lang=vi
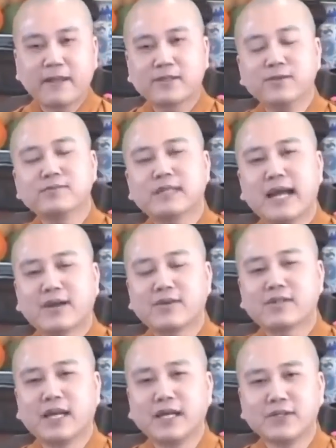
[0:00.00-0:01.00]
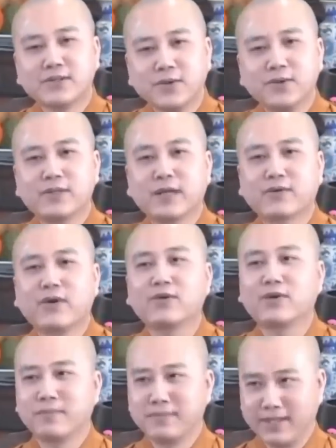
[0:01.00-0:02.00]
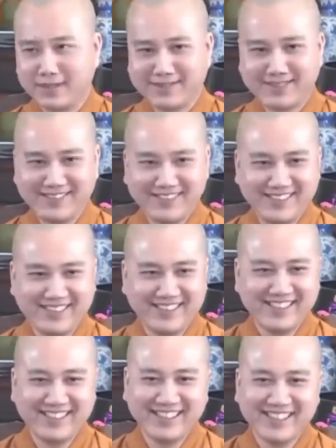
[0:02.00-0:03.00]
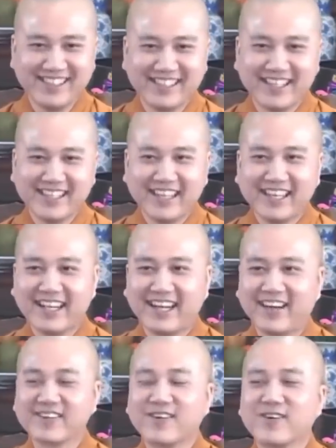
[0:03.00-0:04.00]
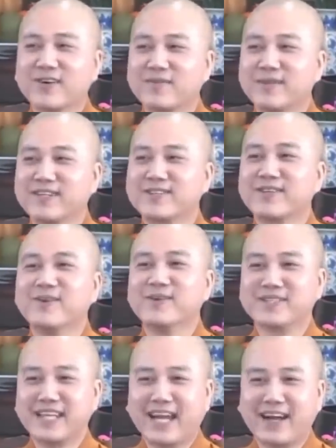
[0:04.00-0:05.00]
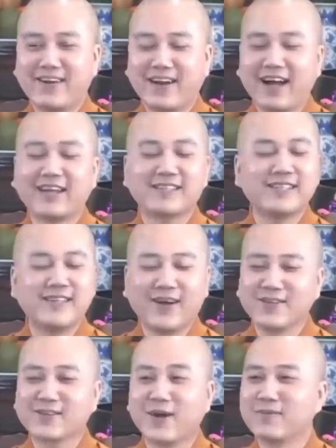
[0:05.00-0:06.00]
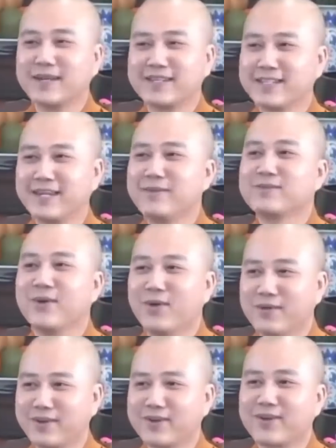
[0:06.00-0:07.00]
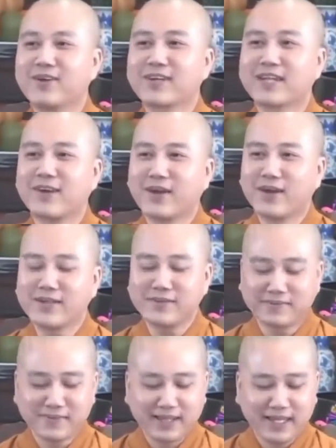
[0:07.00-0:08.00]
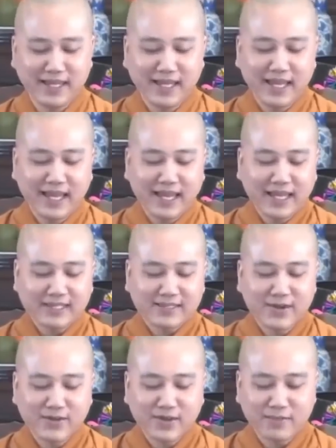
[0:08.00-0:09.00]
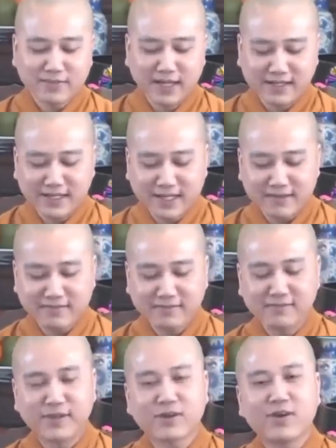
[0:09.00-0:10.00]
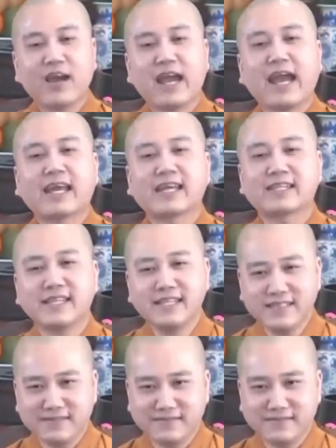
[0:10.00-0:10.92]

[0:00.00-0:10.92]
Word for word: chúng ta có thể tu theo con cọp đực hỏi con cọp đực tu làm sao à xin lỗi cọp đực thì nó tu mà nó có một cái thói con cọp đực á nó có hai cái tính